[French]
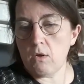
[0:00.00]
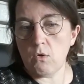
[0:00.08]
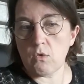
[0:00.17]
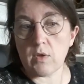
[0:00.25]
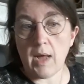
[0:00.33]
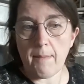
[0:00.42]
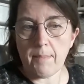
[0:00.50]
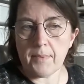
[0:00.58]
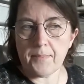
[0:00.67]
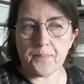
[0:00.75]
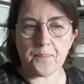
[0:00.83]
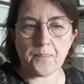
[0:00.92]
scrap,
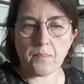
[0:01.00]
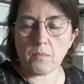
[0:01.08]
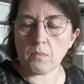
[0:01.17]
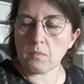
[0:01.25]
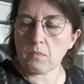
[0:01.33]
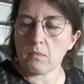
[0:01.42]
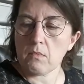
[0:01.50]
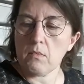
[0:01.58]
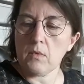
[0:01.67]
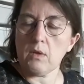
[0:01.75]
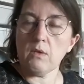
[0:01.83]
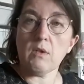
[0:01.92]

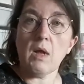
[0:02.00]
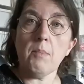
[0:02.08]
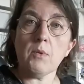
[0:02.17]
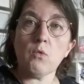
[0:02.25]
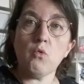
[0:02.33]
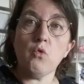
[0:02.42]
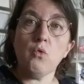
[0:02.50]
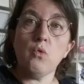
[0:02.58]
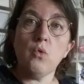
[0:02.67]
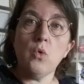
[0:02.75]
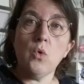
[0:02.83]
ça, parce que